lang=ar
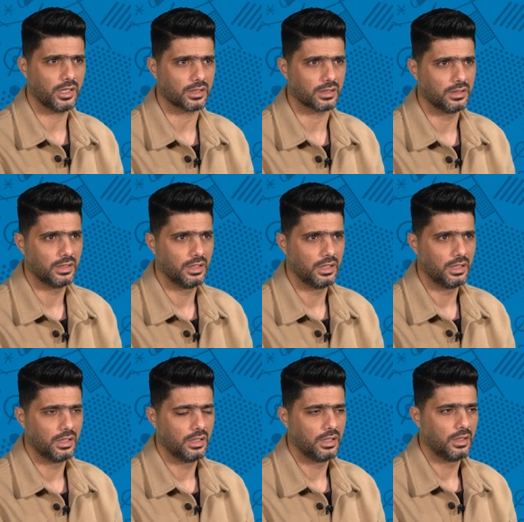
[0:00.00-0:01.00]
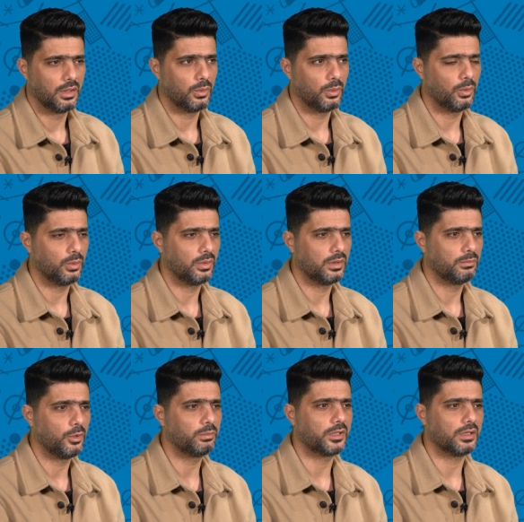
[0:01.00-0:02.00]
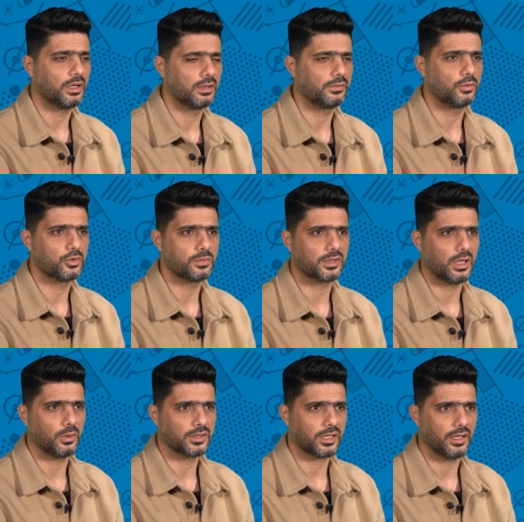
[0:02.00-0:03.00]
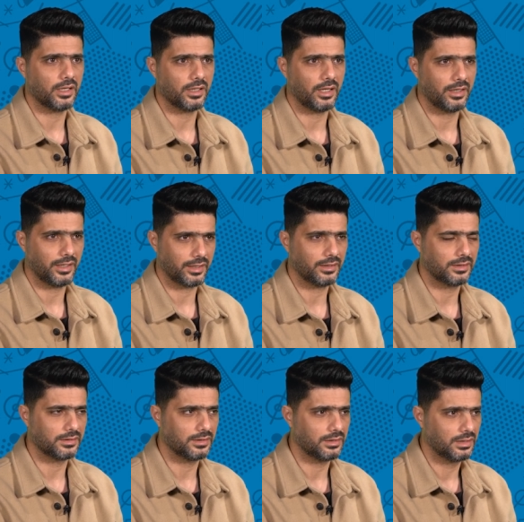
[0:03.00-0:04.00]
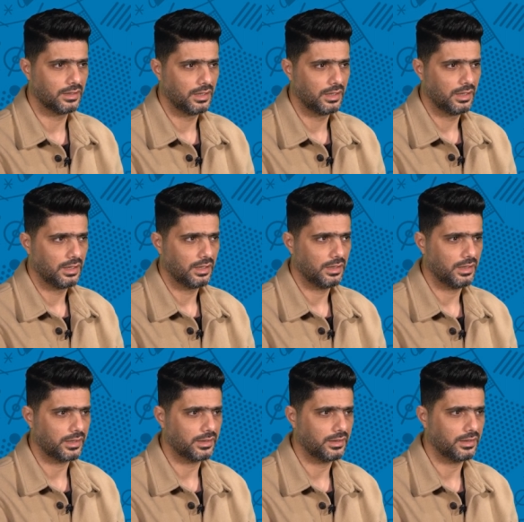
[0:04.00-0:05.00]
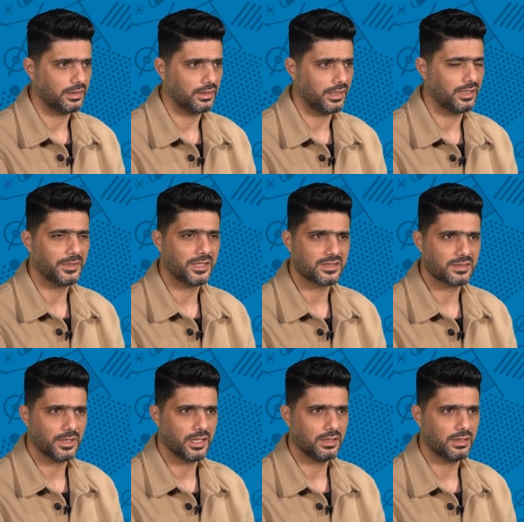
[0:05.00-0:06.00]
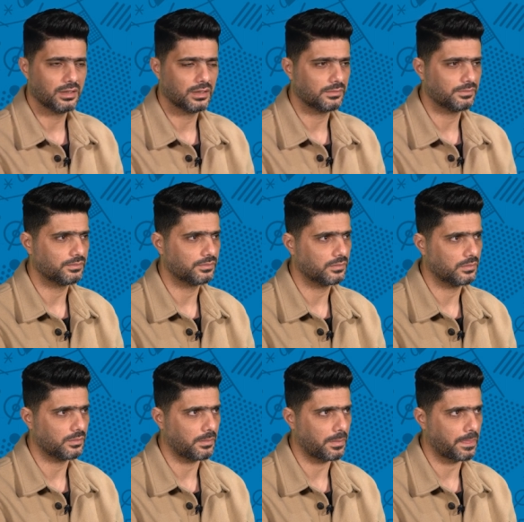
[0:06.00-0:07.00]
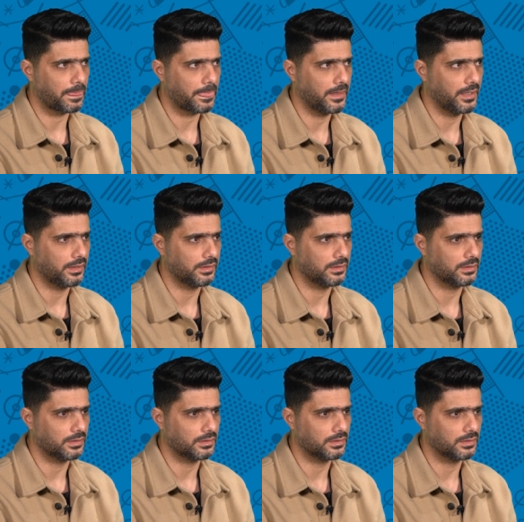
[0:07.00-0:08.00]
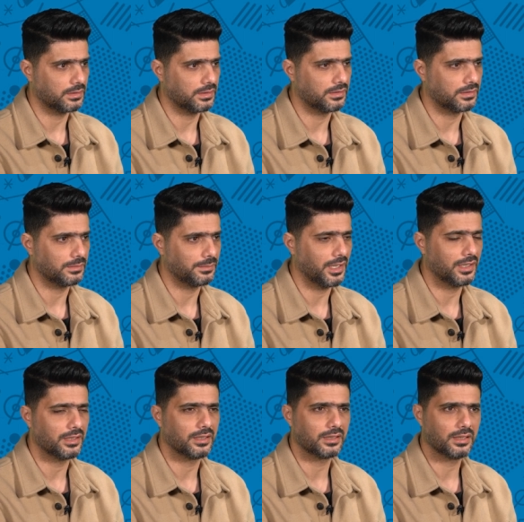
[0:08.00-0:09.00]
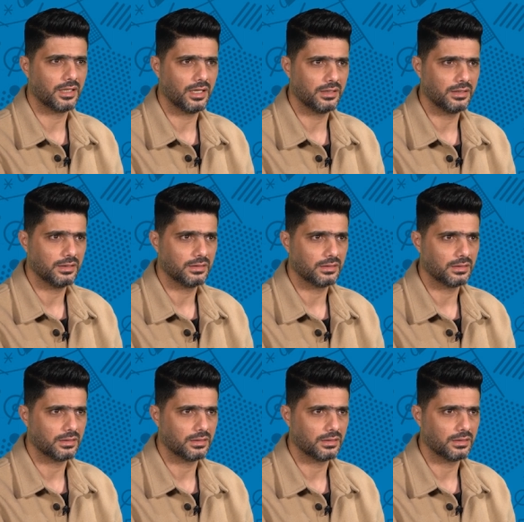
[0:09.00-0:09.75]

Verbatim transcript: كل حاجه وممكن اه الفلوس بتعوضك عن حاجات كتير لكن آه، انا بالنسبه لي يعني انتمائي للنادي الاهلي